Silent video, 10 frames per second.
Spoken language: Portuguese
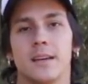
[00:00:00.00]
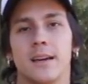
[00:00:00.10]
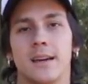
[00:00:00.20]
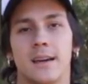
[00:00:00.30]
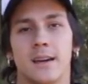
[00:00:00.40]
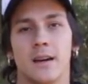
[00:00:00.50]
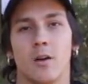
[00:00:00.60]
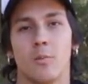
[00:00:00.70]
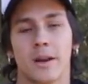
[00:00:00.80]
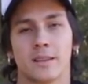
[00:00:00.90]
É,
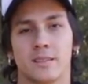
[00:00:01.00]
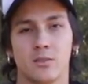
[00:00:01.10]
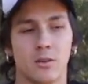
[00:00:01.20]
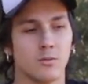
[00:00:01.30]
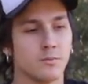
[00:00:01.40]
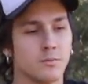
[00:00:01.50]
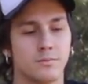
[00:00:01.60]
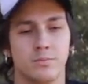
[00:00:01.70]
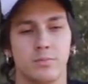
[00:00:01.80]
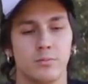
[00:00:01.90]
o Brasil é um,
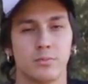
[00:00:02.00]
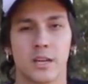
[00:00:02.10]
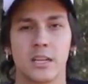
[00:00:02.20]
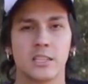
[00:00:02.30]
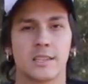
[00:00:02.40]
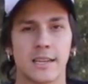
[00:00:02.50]
um grande